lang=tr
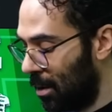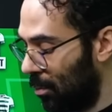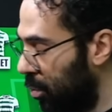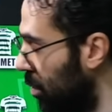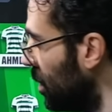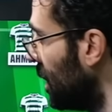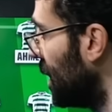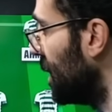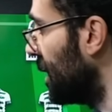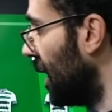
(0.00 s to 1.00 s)
Bunun
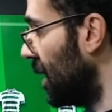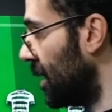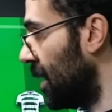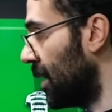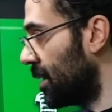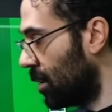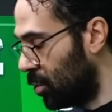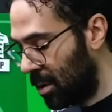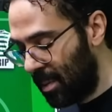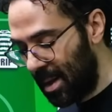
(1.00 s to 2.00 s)
yanında yine aslında
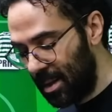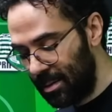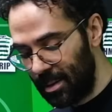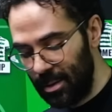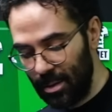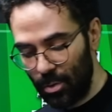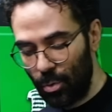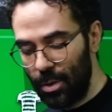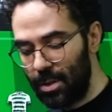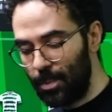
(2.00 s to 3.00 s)
bununla bağlantılı
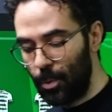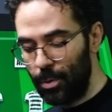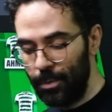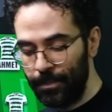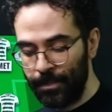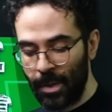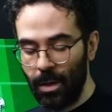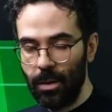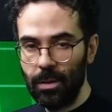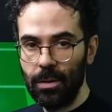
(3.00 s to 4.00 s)
Konyaspor'un
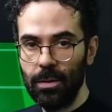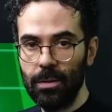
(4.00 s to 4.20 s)
e,